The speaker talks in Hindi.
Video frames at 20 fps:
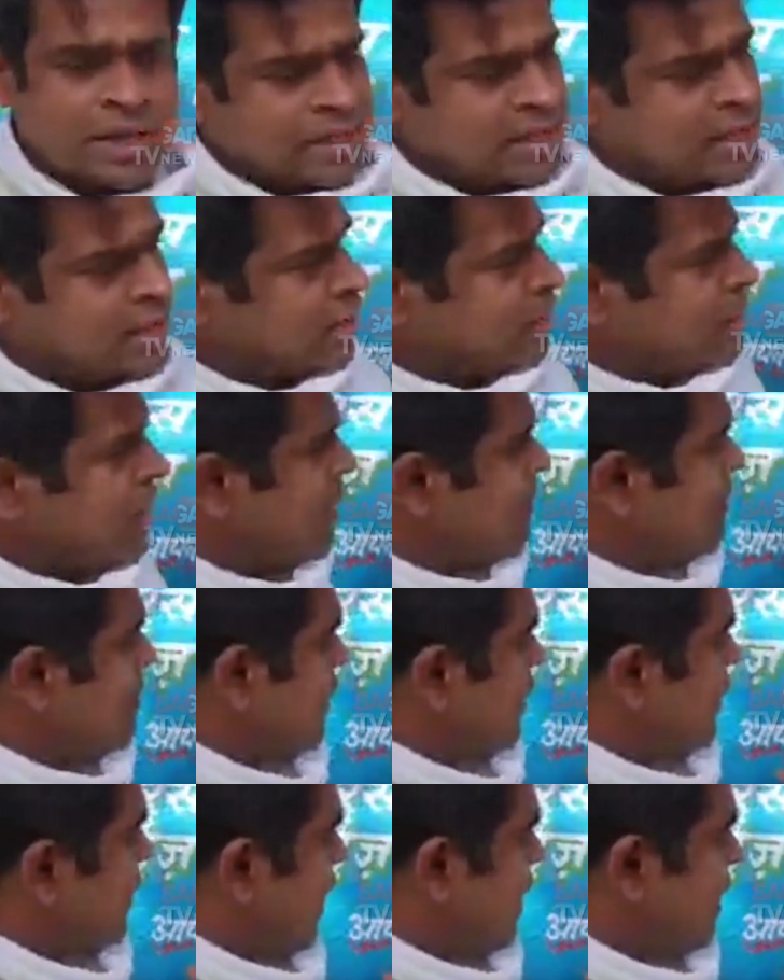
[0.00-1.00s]
यह तमाम
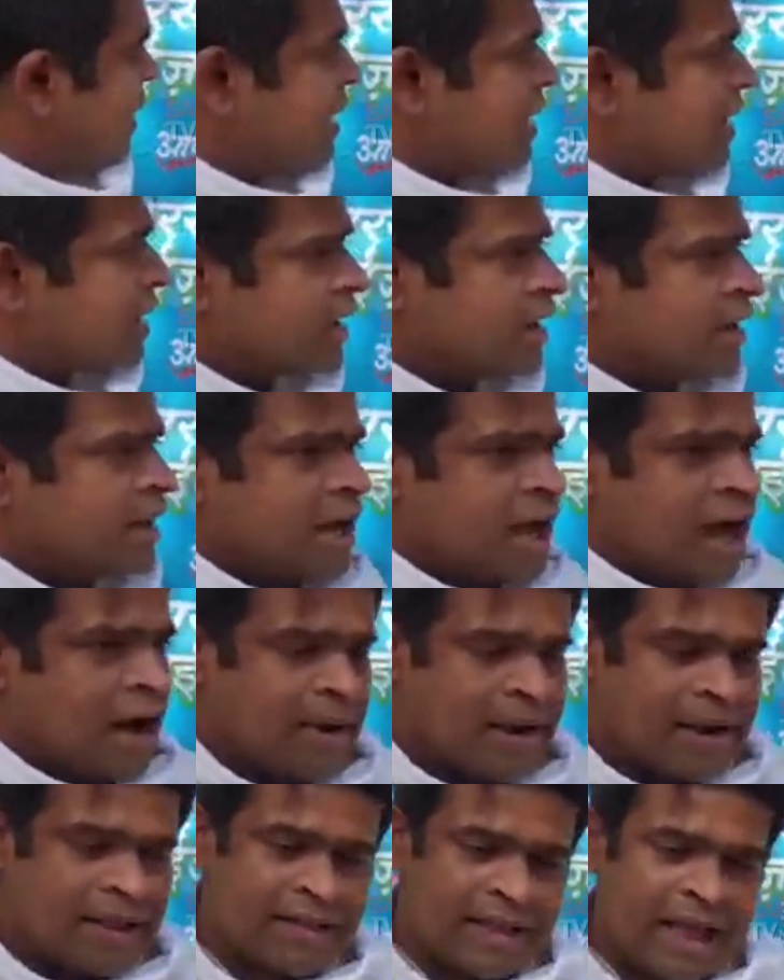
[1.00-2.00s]
ये टैंकर
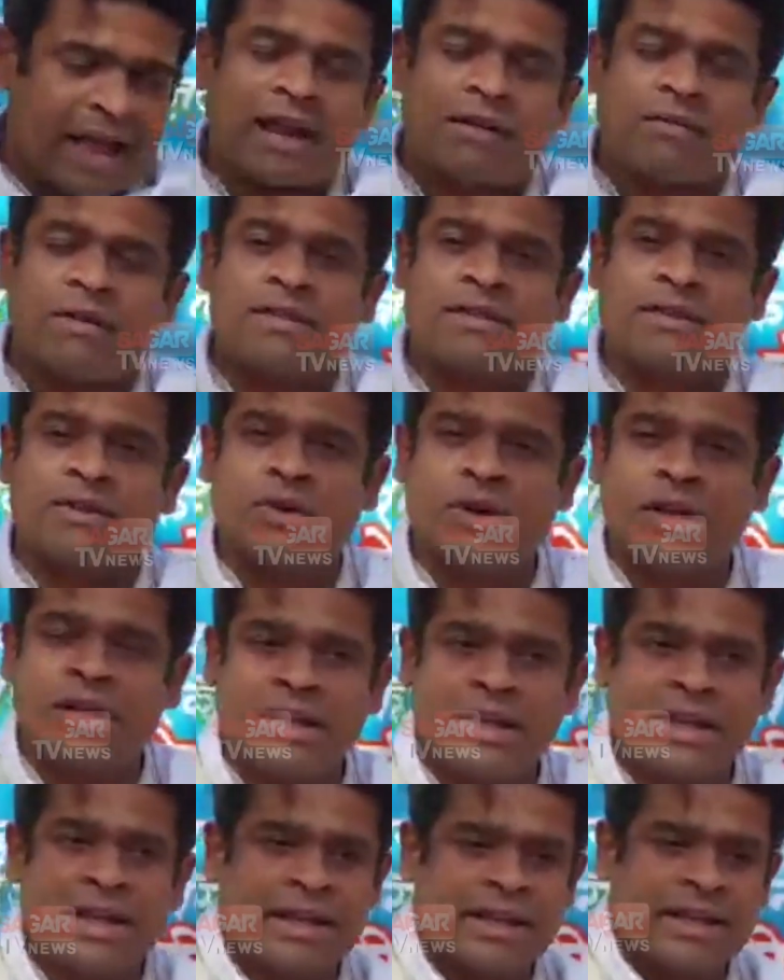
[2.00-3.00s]
हमारे सागरवासियों के
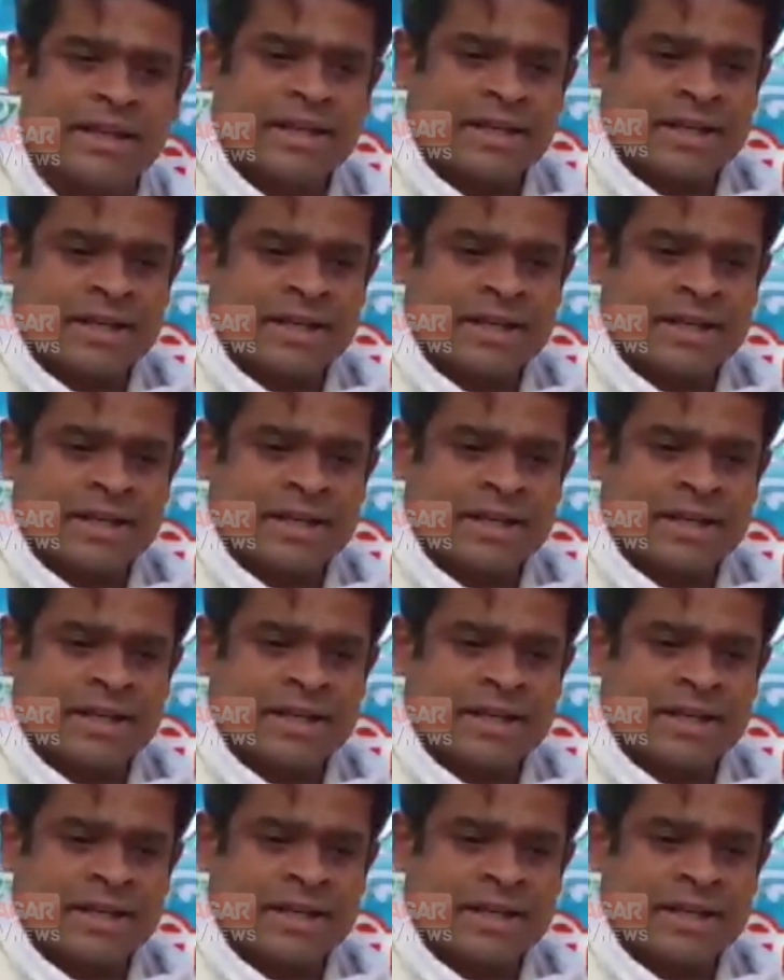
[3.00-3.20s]
लिए